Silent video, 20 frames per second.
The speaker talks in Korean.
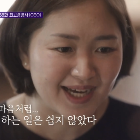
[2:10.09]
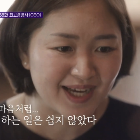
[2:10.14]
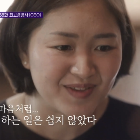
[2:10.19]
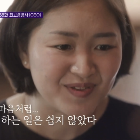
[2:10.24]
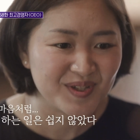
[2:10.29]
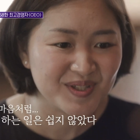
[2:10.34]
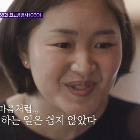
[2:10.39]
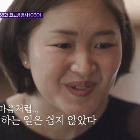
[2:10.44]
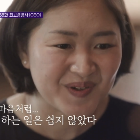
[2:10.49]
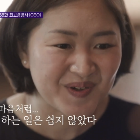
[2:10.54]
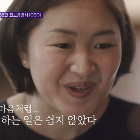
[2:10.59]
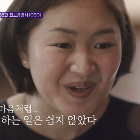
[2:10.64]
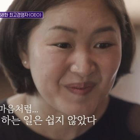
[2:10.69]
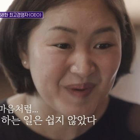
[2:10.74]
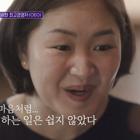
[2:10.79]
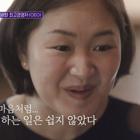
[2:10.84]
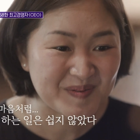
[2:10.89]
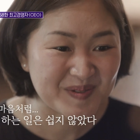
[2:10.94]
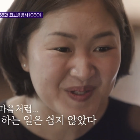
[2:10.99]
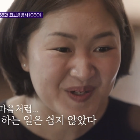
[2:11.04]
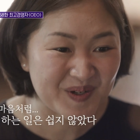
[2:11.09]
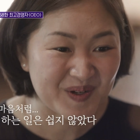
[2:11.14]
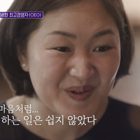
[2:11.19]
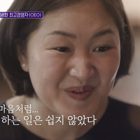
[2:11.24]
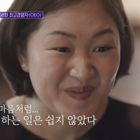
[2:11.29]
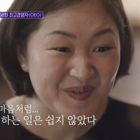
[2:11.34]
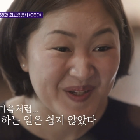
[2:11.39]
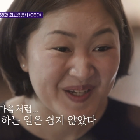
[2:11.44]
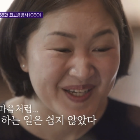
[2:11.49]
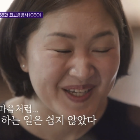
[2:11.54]
안 되는 거예요
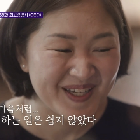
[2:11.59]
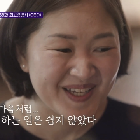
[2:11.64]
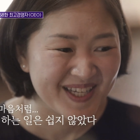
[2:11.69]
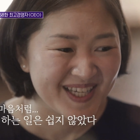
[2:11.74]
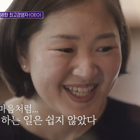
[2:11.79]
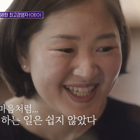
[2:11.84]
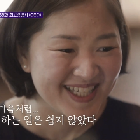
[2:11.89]
마음처럼 네